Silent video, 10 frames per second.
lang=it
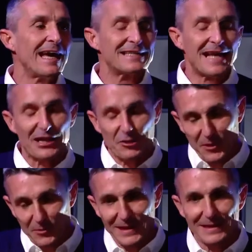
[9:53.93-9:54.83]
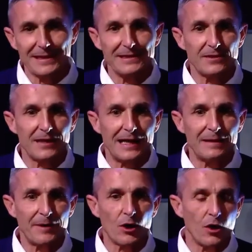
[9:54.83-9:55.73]
Eh, esatto, per quelli tradizionali.
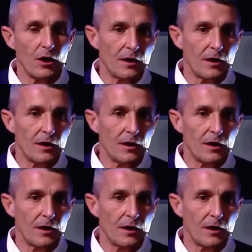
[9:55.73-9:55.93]
Però,